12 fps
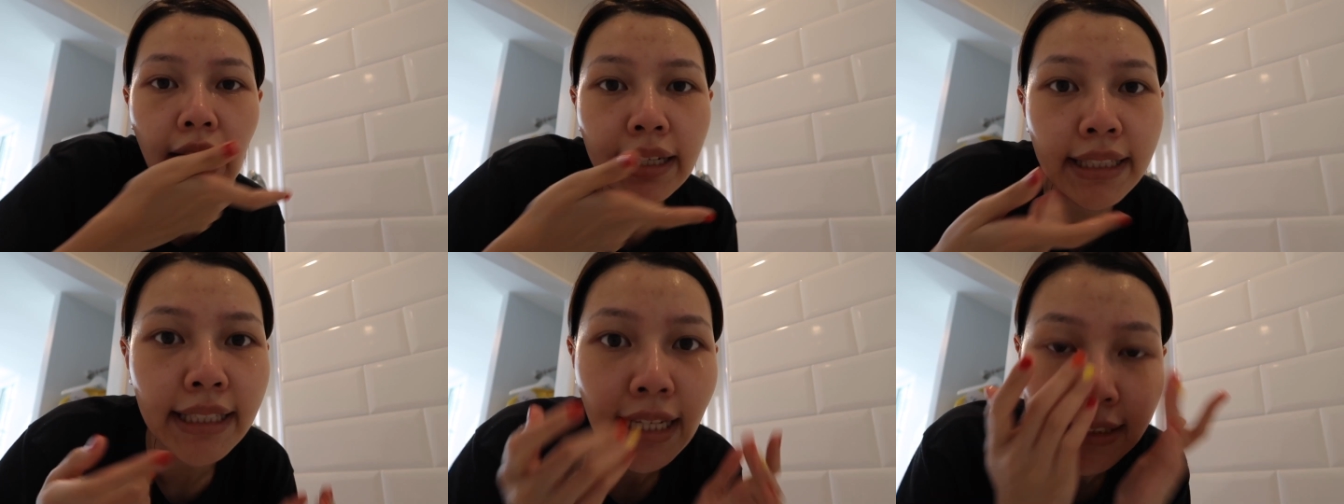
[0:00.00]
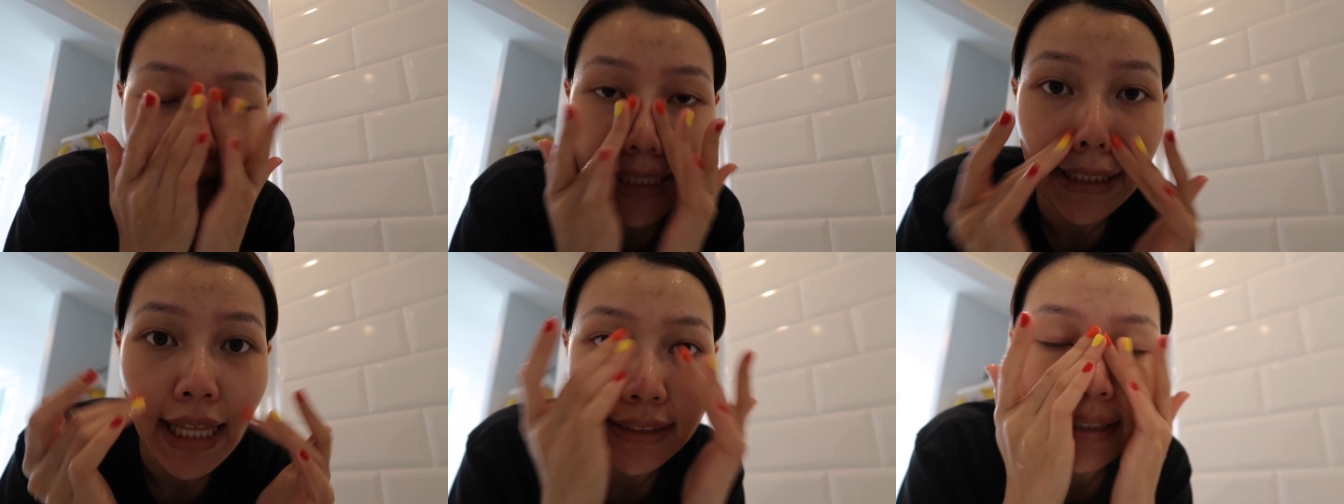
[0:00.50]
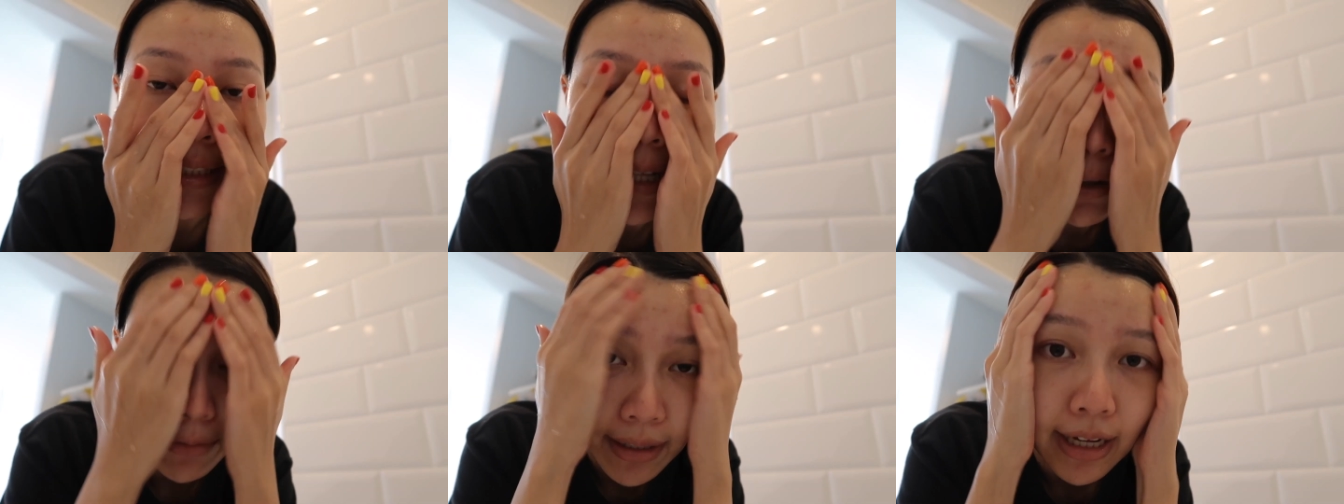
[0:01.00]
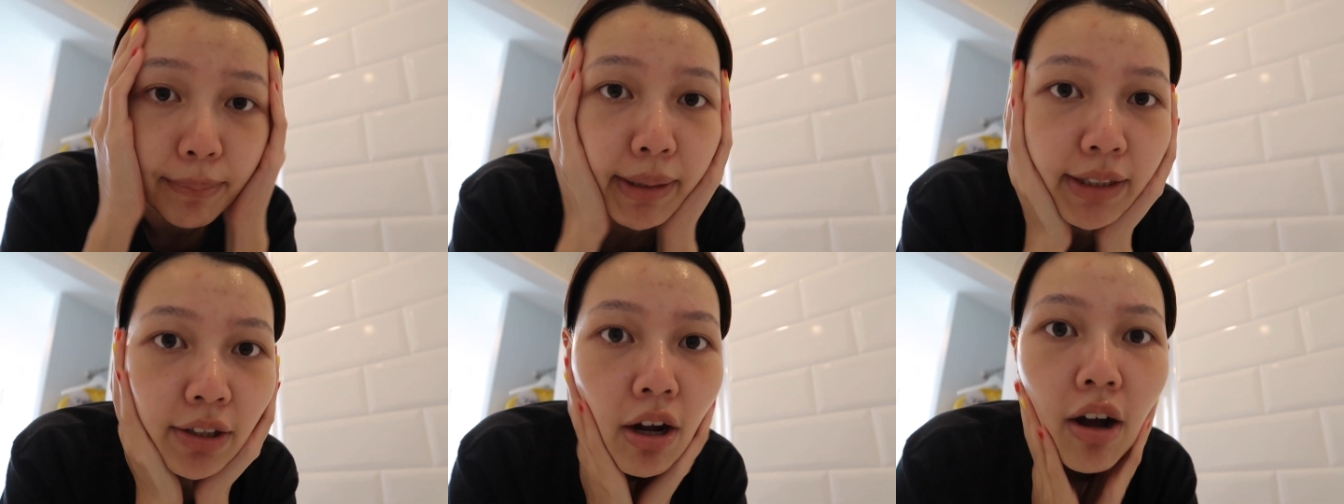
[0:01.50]
อันนี้หลังจากล้างเสร็จแล้วนะคะมั
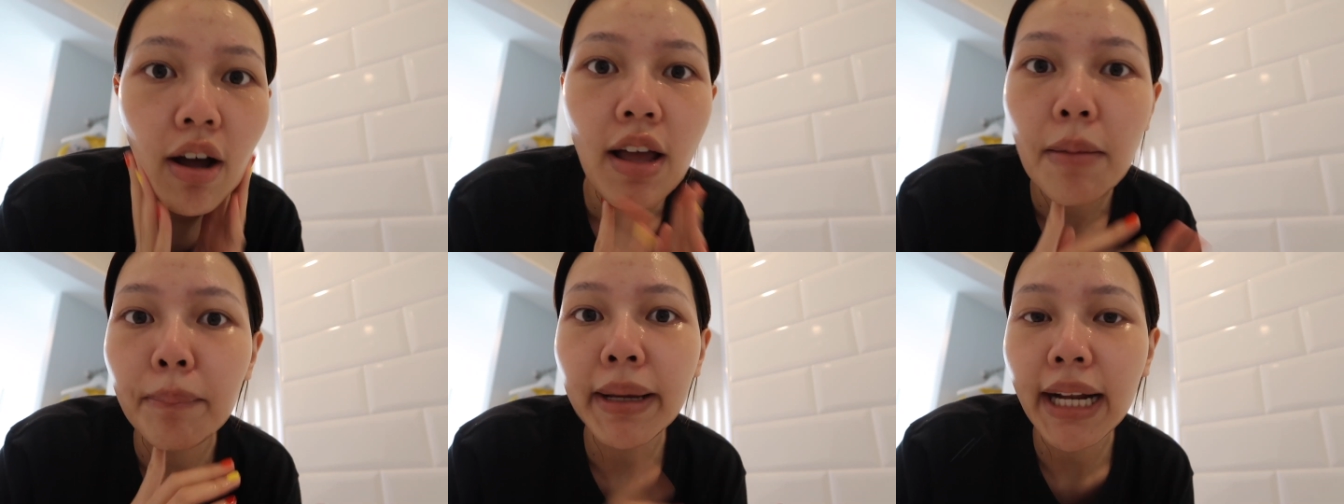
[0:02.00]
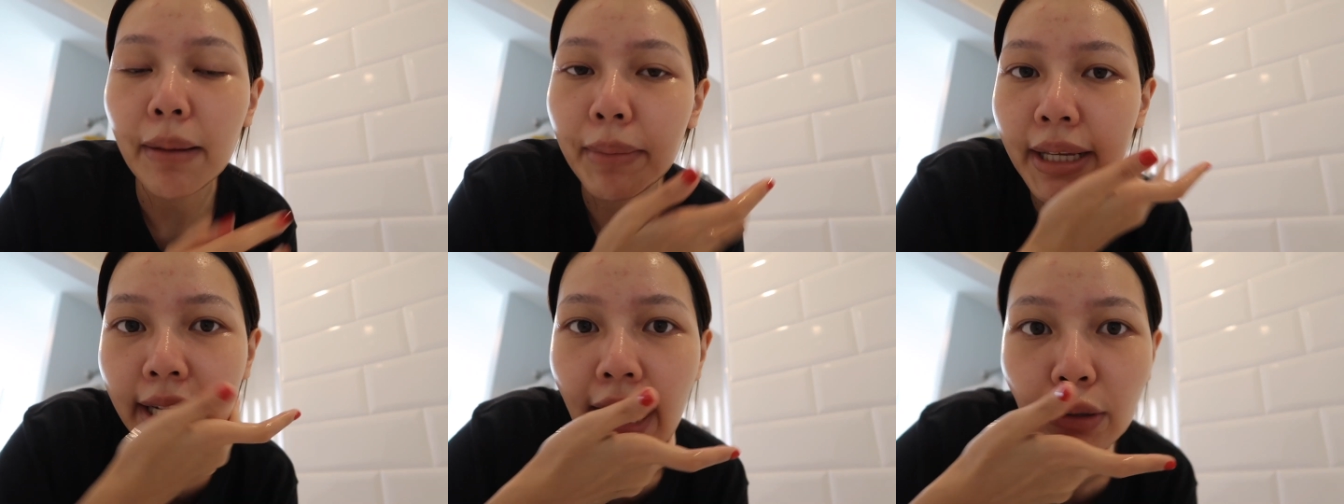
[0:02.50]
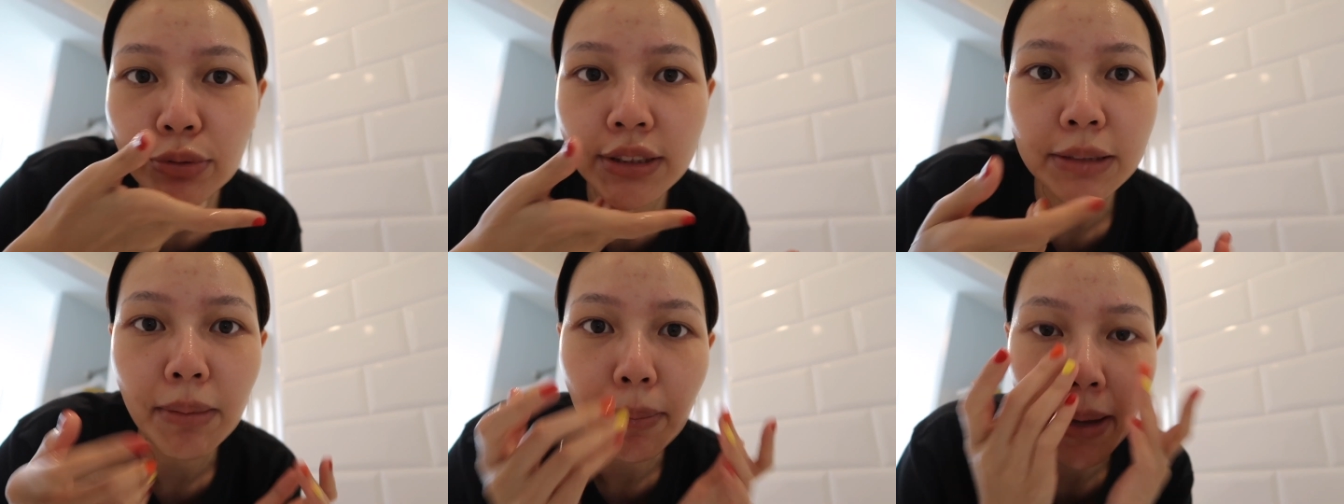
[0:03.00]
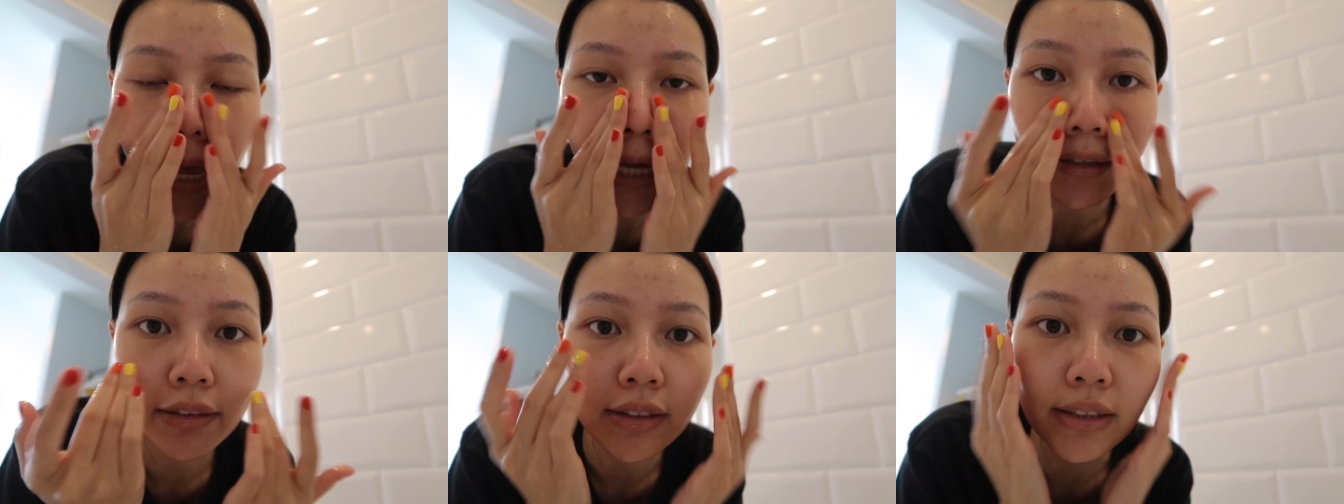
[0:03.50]
นก็ไม่ทำให้หน้ารู้สึกแบบแห้
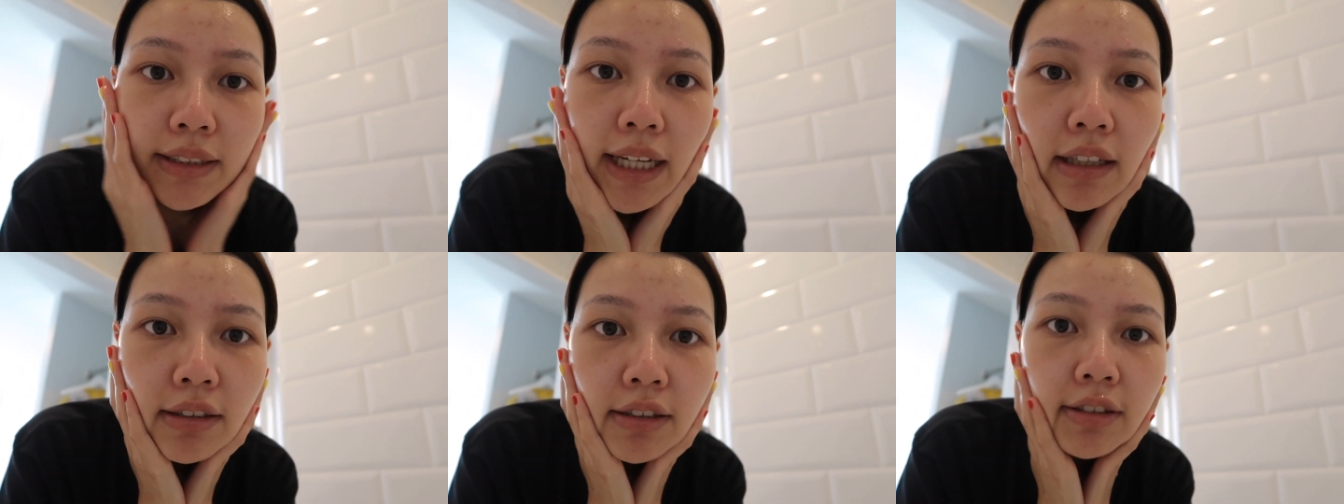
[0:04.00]
งตึงนะ